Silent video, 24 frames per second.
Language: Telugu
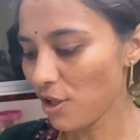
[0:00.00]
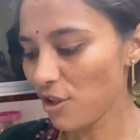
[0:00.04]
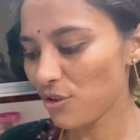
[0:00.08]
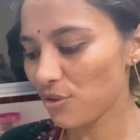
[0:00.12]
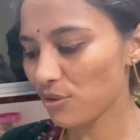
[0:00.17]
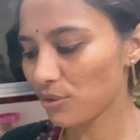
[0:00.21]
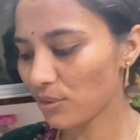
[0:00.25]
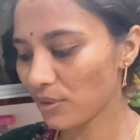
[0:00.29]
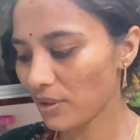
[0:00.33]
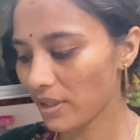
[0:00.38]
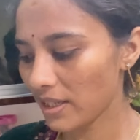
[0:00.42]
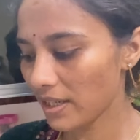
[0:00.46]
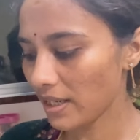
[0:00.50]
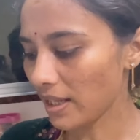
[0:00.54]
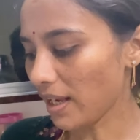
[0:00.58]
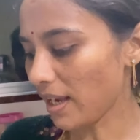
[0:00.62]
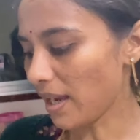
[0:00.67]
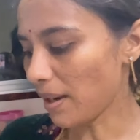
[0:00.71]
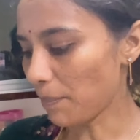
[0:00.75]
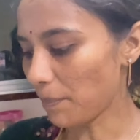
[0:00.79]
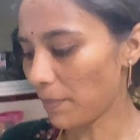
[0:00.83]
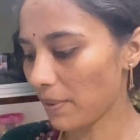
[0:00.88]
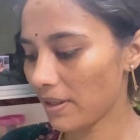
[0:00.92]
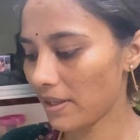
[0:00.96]
సో నేను
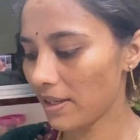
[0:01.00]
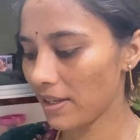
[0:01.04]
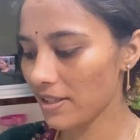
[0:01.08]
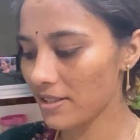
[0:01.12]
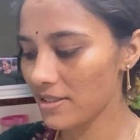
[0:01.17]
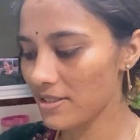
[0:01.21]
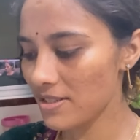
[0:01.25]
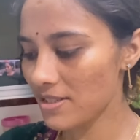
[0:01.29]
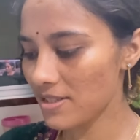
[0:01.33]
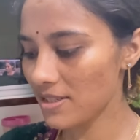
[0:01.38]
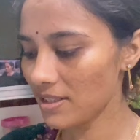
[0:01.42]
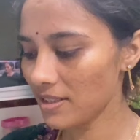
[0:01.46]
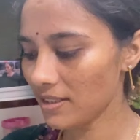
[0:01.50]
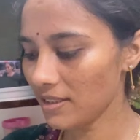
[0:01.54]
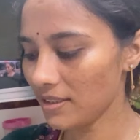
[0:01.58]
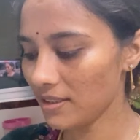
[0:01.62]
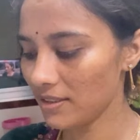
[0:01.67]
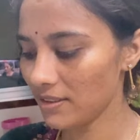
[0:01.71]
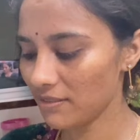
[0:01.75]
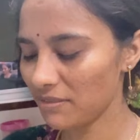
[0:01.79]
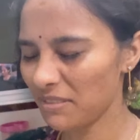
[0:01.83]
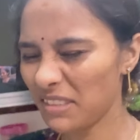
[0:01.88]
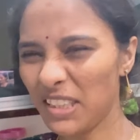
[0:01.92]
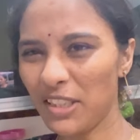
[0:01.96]
ఇంక అప్పటి నుంచి
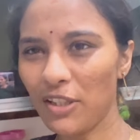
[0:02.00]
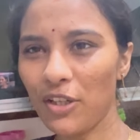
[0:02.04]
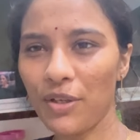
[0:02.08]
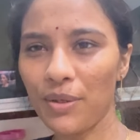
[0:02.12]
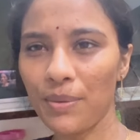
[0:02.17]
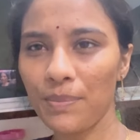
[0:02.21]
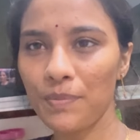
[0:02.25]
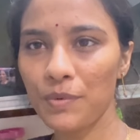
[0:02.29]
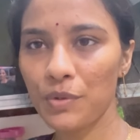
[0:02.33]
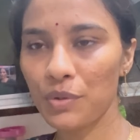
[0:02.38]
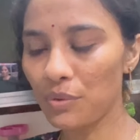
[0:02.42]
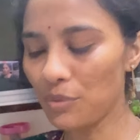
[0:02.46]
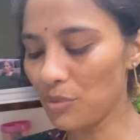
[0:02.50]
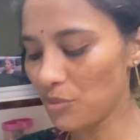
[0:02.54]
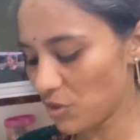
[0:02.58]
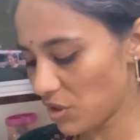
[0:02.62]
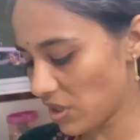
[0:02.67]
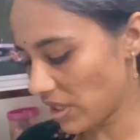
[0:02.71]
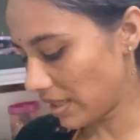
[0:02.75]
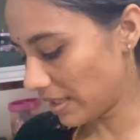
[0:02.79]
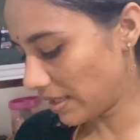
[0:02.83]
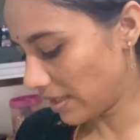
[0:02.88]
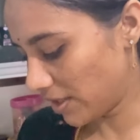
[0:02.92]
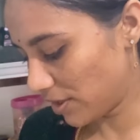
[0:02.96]
వీడియో ఏం షూట్
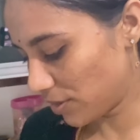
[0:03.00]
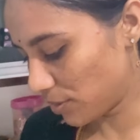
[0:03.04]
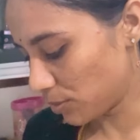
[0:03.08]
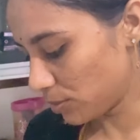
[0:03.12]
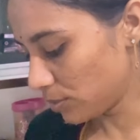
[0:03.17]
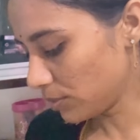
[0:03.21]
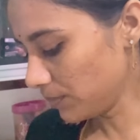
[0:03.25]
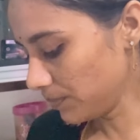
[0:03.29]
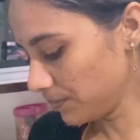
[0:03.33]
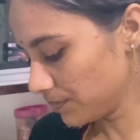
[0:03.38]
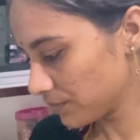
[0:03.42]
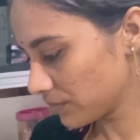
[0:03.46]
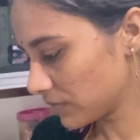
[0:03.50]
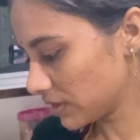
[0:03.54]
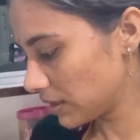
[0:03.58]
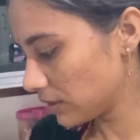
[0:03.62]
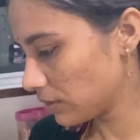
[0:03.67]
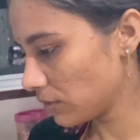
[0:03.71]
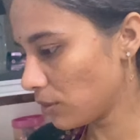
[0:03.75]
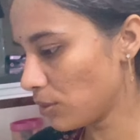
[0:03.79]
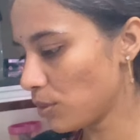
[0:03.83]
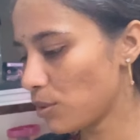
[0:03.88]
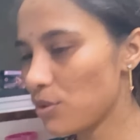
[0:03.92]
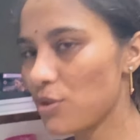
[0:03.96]
చేయలేదు
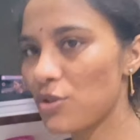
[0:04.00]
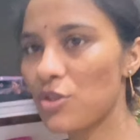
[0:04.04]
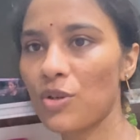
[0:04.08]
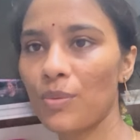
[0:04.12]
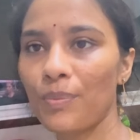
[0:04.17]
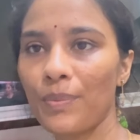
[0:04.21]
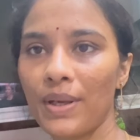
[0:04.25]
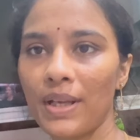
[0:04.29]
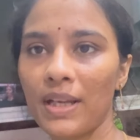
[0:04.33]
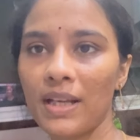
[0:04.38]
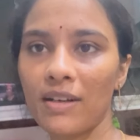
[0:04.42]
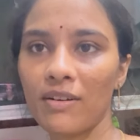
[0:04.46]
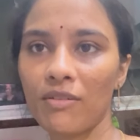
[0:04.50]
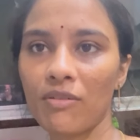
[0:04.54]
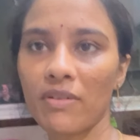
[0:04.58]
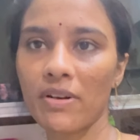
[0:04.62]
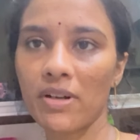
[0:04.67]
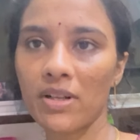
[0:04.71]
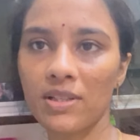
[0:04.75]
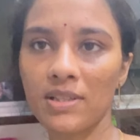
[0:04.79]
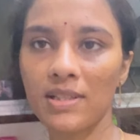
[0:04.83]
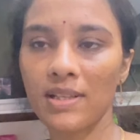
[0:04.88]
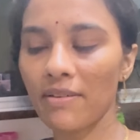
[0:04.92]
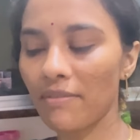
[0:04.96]
కొంచెం ఇంకా
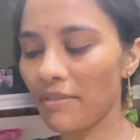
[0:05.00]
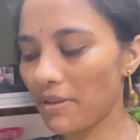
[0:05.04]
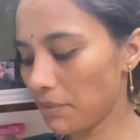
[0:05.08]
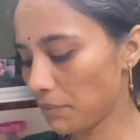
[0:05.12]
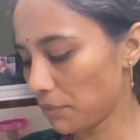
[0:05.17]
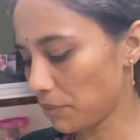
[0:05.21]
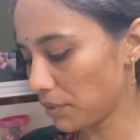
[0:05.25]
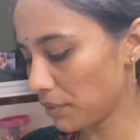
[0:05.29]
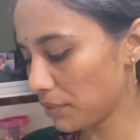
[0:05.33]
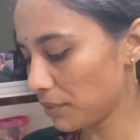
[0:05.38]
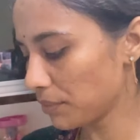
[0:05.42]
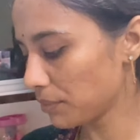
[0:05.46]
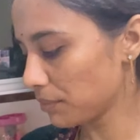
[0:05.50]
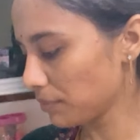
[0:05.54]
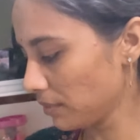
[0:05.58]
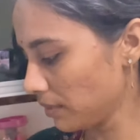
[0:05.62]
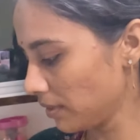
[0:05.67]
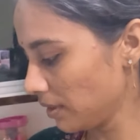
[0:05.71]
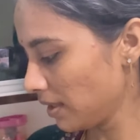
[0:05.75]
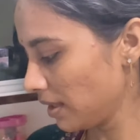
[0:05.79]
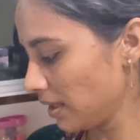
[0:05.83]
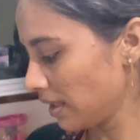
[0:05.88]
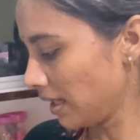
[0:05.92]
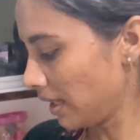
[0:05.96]
వర్క్స్ అవి ఉంటూ
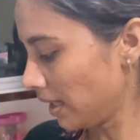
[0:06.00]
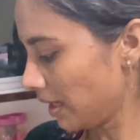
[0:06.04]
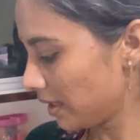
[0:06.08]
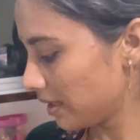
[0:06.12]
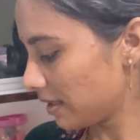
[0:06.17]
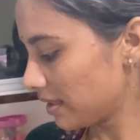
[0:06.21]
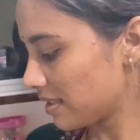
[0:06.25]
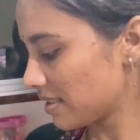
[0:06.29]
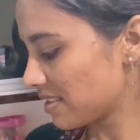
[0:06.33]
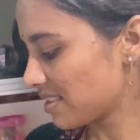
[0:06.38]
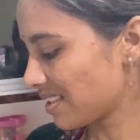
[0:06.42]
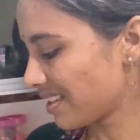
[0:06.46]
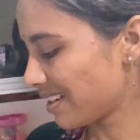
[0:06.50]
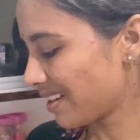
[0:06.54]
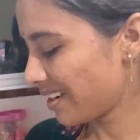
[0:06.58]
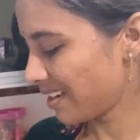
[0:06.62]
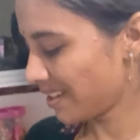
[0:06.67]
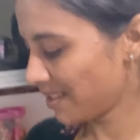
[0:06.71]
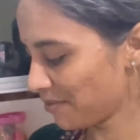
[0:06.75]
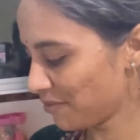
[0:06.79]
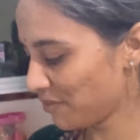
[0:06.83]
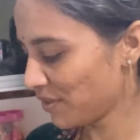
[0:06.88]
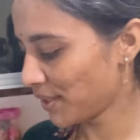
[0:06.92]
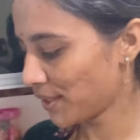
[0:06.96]
ఇంకా సరే
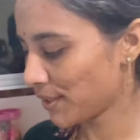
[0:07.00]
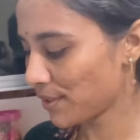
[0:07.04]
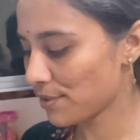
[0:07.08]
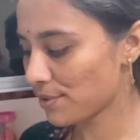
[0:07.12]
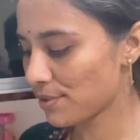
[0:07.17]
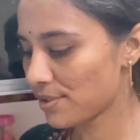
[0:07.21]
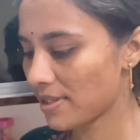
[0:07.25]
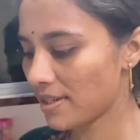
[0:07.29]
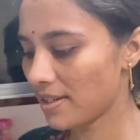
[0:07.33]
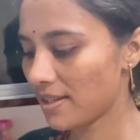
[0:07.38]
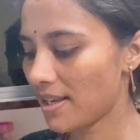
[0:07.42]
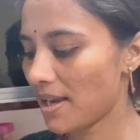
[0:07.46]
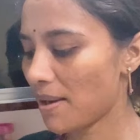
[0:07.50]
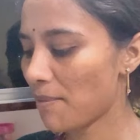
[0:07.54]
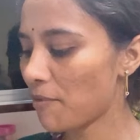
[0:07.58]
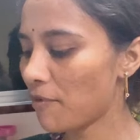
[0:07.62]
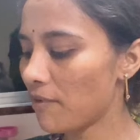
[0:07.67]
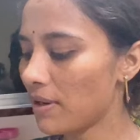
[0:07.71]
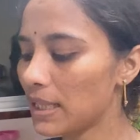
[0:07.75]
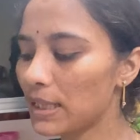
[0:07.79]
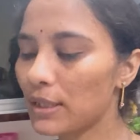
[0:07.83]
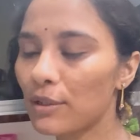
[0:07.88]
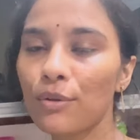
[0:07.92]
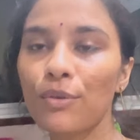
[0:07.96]
ఏం వీడియోస్లే అమ్మ
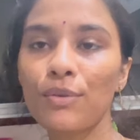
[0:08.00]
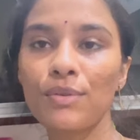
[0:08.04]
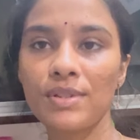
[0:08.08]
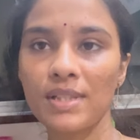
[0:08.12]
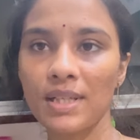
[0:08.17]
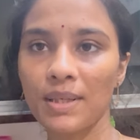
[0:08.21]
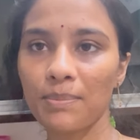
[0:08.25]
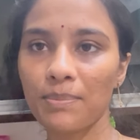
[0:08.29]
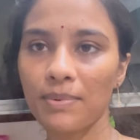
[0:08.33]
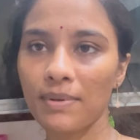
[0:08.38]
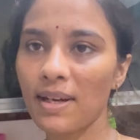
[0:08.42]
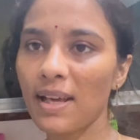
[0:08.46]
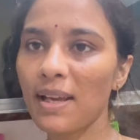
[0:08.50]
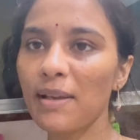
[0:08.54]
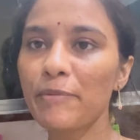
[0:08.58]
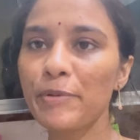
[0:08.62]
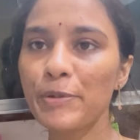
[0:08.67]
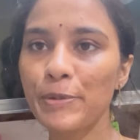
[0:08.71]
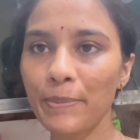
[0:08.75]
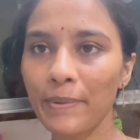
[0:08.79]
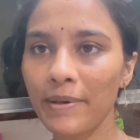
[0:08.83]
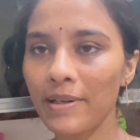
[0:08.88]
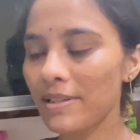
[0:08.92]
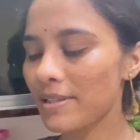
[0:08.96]
వాళ్ళతో కొంచెంసేపు టైం
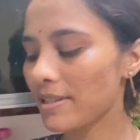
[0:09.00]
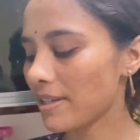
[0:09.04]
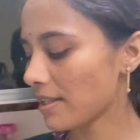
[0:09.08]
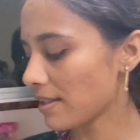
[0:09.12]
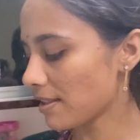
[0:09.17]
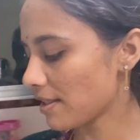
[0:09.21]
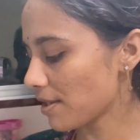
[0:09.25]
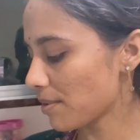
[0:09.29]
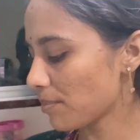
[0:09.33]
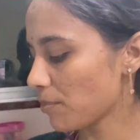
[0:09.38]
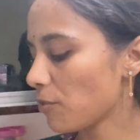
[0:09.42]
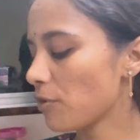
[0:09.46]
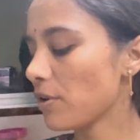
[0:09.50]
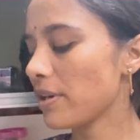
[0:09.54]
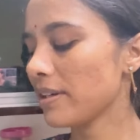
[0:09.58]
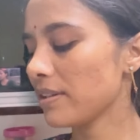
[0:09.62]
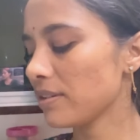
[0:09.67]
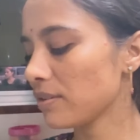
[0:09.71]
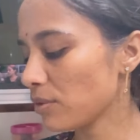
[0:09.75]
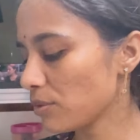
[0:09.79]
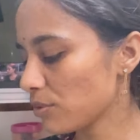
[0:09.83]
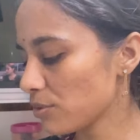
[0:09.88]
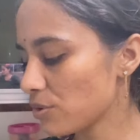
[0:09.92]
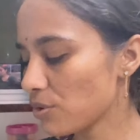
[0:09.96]
స్పెండ్ చేద్దాము
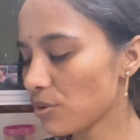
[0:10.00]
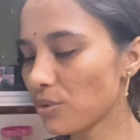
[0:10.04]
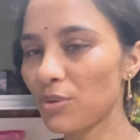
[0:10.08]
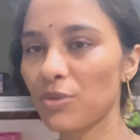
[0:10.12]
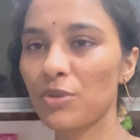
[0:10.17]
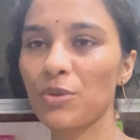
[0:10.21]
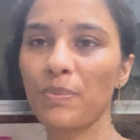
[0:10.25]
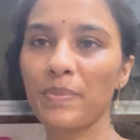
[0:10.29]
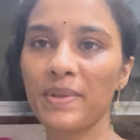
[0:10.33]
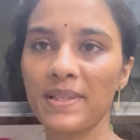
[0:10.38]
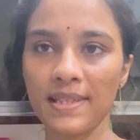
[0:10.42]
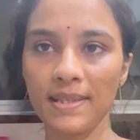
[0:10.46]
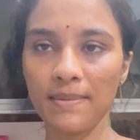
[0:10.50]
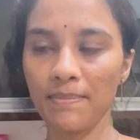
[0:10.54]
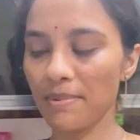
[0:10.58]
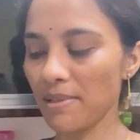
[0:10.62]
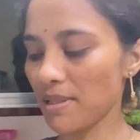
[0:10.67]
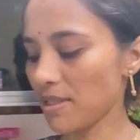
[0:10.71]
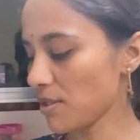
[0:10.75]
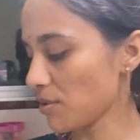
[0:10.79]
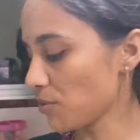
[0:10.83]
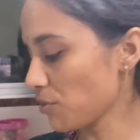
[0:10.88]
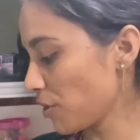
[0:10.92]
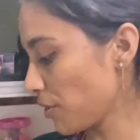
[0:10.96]
అండ్ కొంచెం కొంచెం బిజీ
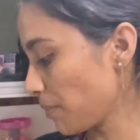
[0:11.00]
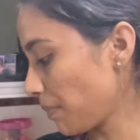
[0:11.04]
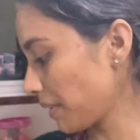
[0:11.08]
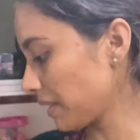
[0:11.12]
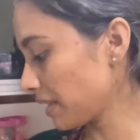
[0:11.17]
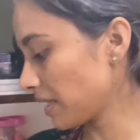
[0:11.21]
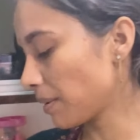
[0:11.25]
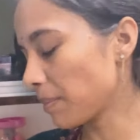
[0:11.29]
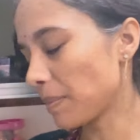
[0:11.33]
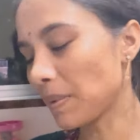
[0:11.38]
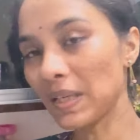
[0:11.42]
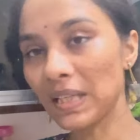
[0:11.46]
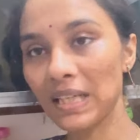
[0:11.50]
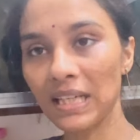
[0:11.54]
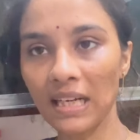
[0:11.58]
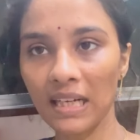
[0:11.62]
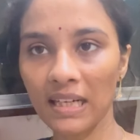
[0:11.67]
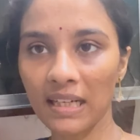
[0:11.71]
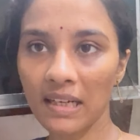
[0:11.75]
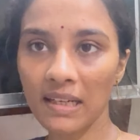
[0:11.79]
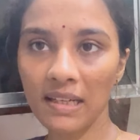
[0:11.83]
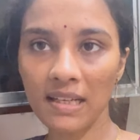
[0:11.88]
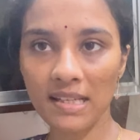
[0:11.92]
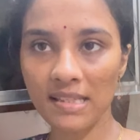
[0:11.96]
బిజీ ఉండిపోయింది అనమాట ఈ
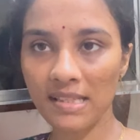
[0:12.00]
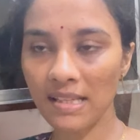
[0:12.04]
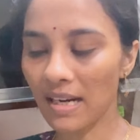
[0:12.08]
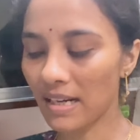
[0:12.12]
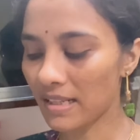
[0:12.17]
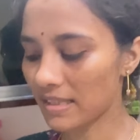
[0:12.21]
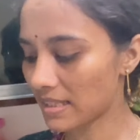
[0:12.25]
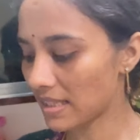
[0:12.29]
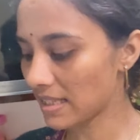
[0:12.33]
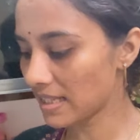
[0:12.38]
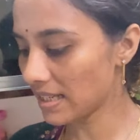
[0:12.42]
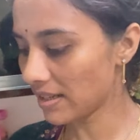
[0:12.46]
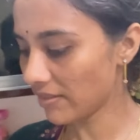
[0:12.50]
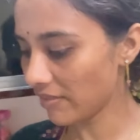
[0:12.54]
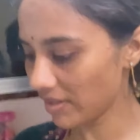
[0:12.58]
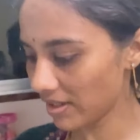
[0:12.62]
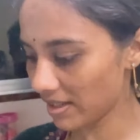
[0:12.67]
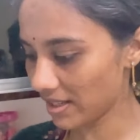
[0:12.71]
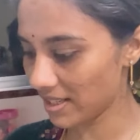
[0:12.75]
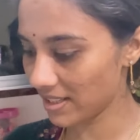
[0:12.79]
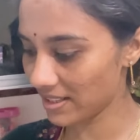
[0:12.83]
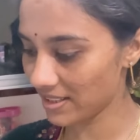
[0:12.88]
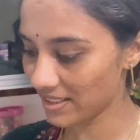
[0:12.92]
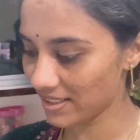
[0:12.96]
ఎండలకి అసలు అర్థం
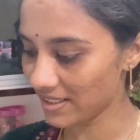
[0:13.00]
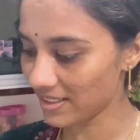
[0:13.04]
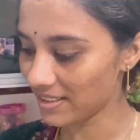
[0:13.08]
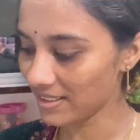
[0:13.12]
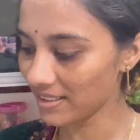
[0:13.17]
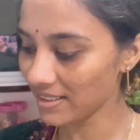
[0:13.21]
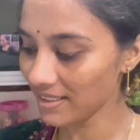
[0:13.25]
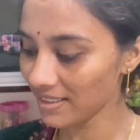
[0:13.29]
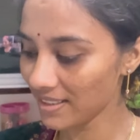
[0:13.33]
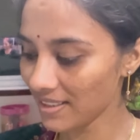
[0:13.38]
కావట్లేదండి